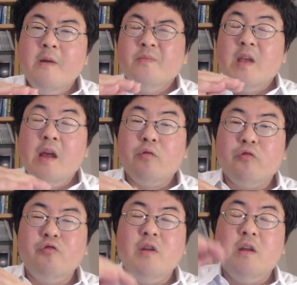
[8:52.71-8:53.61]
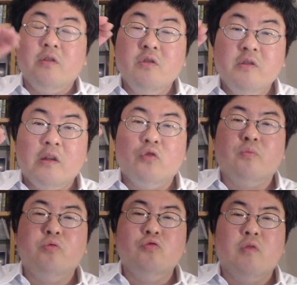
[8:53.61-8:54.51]
계속 순이익이 느는데도
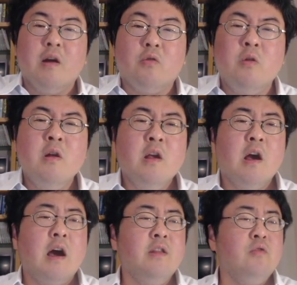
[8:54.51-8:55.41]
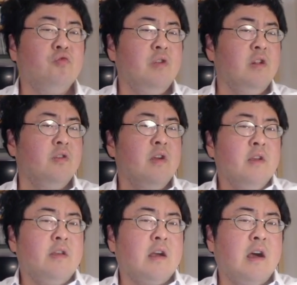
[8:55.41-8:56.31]
불구하고 아니 우리는
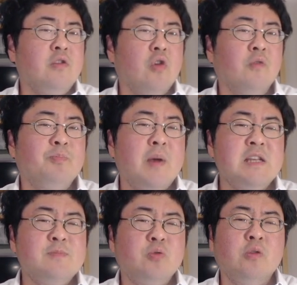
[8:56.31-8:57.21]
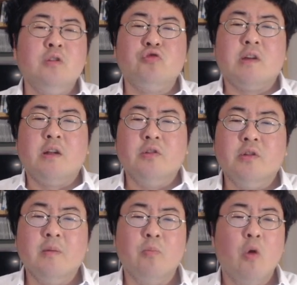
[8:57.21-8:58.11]
얘가 한 연 80% 늘 줄
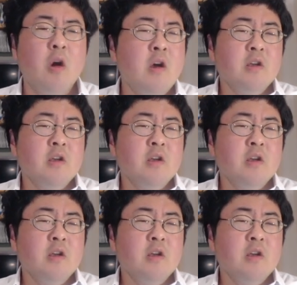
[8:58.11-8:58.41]
알았는데 뭐?